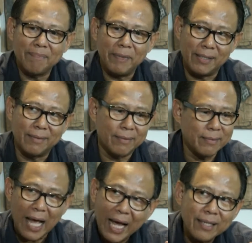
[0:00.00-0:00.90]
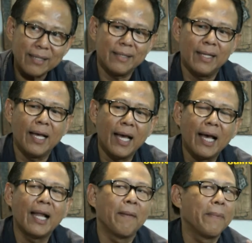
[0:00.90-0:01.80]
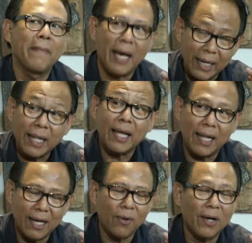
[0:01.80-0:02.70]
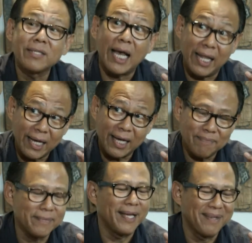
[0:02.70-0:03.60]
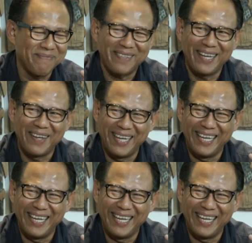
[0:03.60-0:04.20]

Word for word: ผิดนัดนะฮะอะไรประมาณนั้นนะฮะเข้าใจนะครับ เข้าใจครับ พี่